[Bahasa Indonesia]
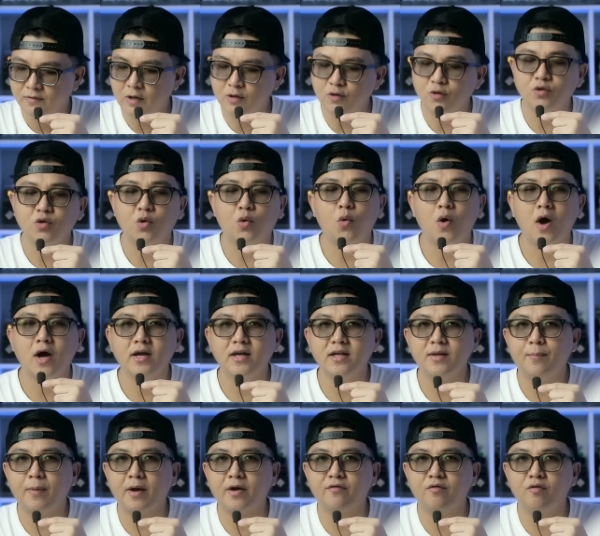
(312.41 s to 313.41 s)
Dan untuk
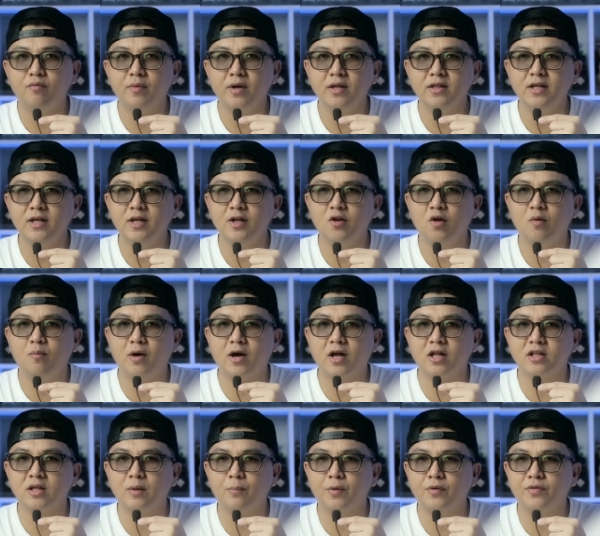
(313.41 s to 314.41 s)
wangi parfum ini lo
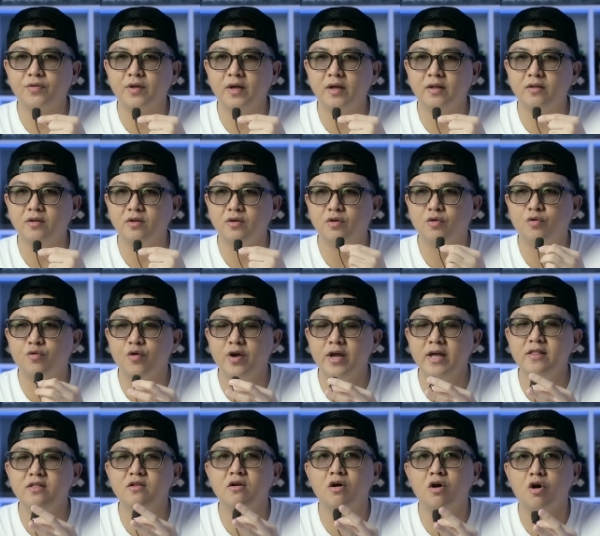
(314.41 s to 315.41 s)
bakal dapetin
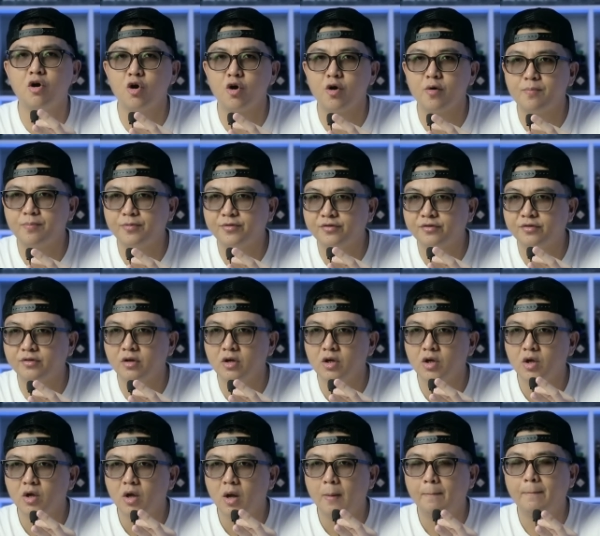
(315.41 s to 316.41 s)
green herbs
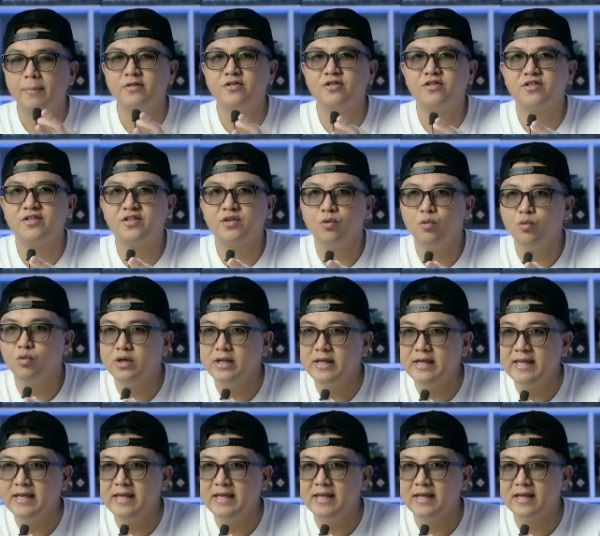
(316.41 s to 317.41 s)

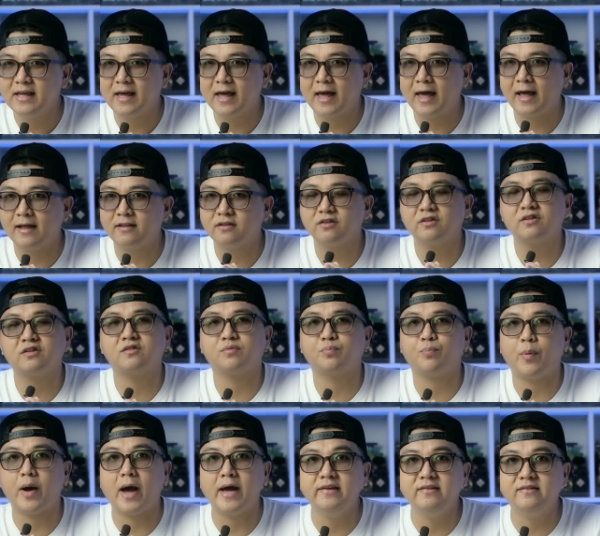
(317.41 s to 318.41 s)
patchouli and
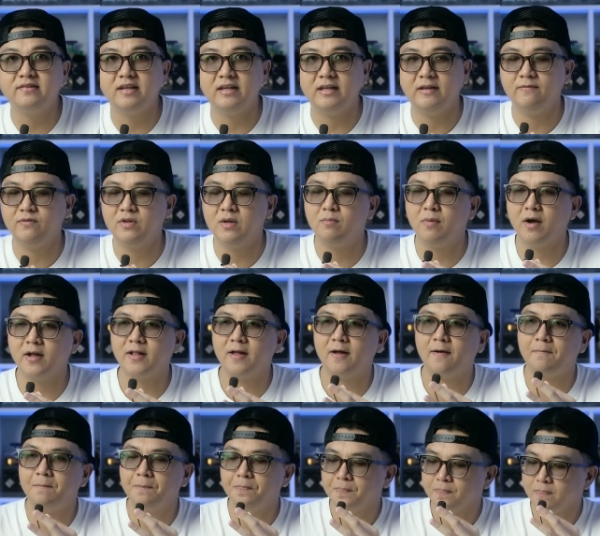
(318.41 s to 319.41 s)
spicy
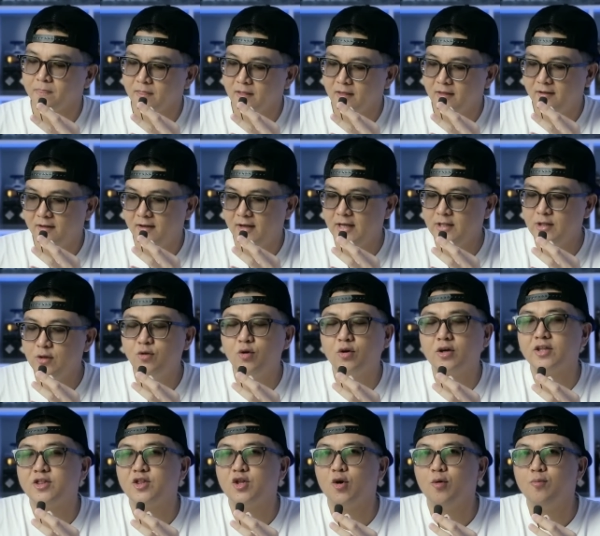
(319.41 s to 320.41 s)
dimana ini tuh
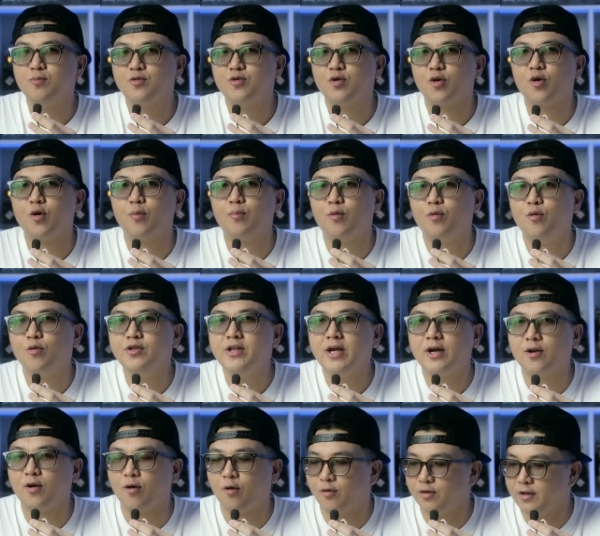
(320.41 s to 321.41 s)
kecium cukup unik
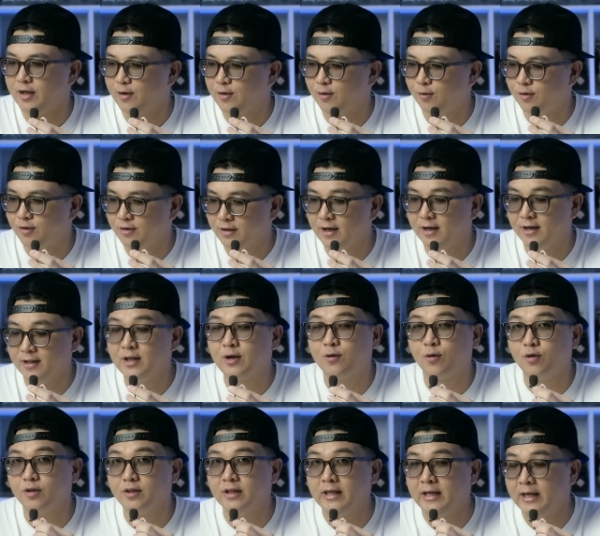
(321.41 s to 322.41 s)
loh di, di, di,
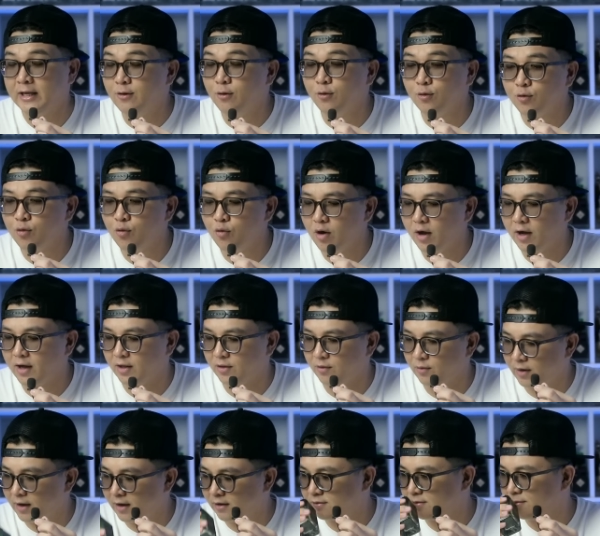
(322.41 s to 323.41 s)
di hidung gua
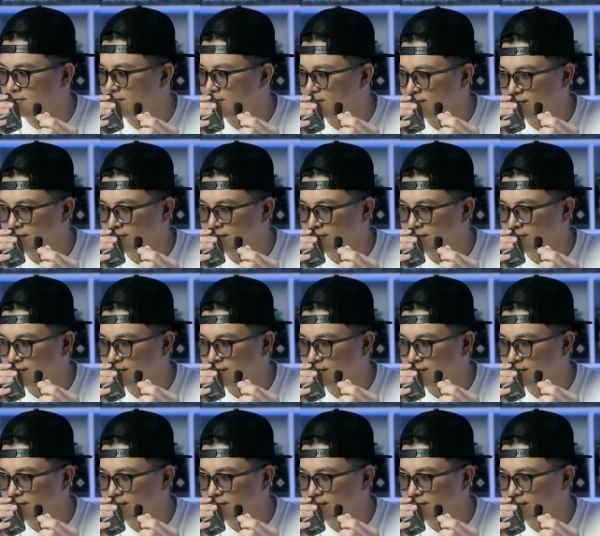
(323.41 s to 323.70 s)
gitu guys